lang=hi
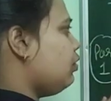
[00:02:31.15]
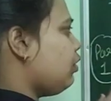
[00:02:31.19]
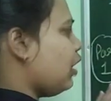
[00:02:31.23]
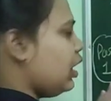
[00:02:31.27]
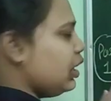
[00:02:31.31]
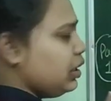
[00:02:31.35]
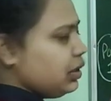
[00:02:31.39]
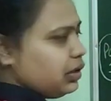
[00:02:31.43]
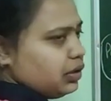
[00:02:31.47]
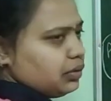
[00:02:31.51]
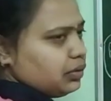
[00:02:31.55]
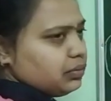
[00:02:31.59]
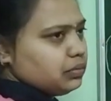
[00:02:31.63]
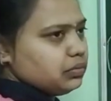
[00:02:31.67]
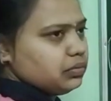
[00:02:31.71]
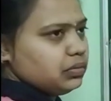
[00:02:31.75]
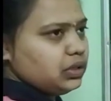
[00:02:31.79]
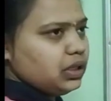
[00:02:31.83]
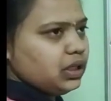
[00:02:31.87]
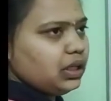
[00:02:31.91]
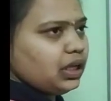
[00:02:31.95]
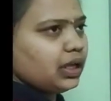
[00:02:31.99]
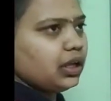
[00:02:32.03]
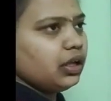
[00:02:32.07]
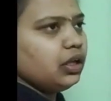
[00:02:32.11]
क्वांटम
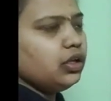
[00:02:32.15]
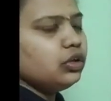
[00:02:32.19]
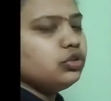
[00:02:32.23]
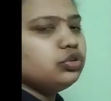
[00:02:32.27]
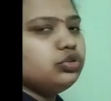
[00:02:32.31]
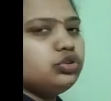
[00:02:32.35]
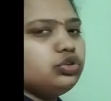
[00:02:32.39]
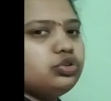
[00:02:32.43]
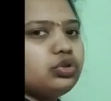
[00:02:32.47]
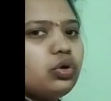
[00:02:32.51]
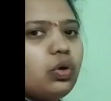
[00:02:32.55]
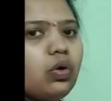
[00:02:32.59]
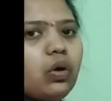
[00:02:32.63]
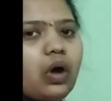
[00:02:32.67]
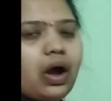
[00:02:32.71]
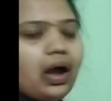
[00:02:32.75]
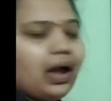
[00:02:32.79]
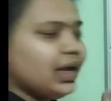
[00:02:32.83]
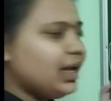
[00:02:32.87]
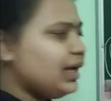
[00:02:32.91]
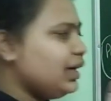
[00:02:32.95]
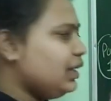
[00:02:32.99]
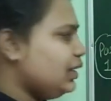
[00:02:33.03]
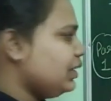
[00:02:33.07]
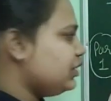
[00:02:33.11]
ठीक है जो
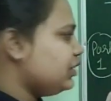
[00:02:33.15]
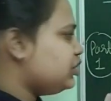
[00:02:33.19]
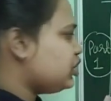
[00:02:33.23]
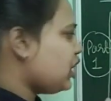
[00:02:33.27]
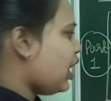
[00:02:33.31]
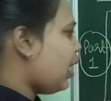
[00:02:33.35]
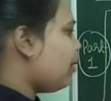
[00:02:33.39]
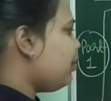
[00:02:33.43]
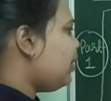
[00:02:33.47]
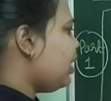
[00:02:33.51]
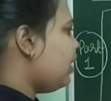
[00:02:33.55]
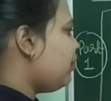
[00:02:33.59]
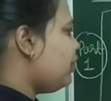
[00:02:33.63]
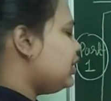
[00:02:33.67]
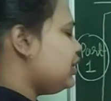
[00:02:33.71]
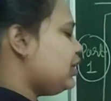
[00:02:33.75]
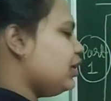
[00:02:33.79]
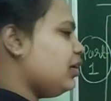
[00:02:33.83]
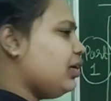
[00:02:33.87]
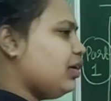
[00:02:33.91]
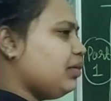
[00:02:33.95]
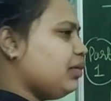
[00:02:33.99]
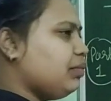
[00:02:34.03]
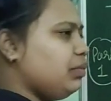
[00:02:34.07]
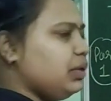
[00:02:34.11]
टी जैम लेवल
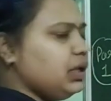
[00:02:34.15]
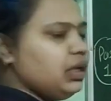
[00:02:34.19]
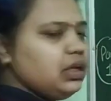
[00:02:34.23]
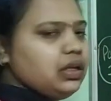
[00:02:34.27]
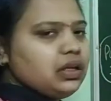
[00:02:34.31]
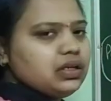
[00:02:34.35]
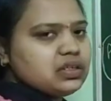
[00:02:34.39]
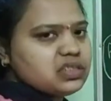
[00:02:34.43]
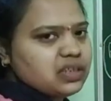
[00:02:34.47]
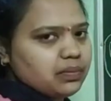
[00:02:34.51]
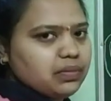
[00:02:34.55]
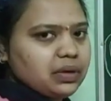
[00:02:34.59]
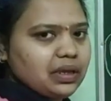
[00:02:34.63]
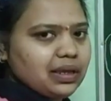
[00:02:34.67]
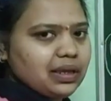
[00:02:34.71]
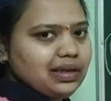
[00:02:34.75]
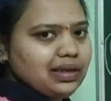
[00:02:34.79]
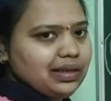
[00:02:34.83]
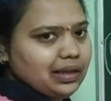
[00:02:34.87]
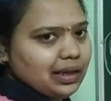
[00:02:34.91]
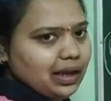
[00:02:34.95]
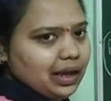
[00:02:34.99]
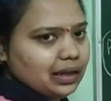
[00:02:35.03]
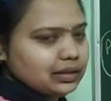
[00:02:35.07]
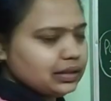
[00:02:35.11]
तक भी सबके
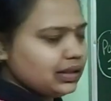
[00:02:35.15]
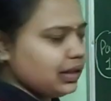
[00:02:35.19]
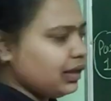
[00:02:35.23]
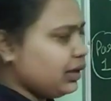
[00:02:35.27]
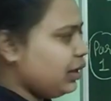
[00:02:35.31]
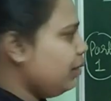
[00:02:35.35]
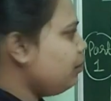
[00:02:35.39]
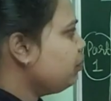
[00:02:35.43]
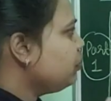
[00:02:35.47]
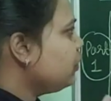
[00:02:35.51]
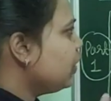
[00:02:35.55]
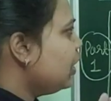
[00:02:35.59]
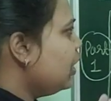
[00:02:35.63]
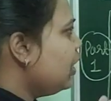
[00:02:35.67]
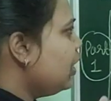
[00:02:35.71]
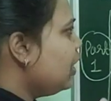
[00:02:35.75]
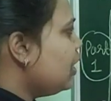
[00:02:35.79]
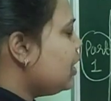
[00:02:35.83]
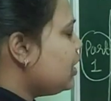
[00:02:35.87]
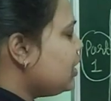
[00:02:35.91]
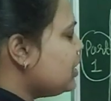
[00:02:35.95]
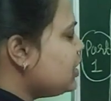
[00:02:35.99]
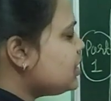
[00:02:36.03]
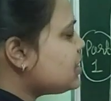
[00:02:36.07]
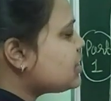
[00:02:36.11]
लिए आता है
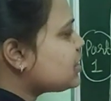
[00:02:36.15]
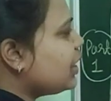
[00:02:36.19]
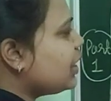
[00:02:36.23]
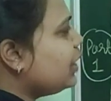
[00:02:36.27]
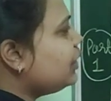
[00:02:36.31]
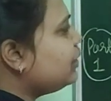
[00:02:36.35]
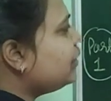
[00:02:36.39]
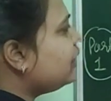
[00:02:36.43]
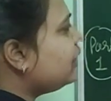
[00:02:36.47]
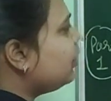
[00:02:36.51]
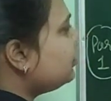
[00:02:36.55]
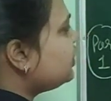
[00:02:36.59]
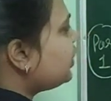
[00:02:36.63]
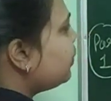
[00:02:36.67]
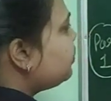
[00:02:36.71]
इसके अंदर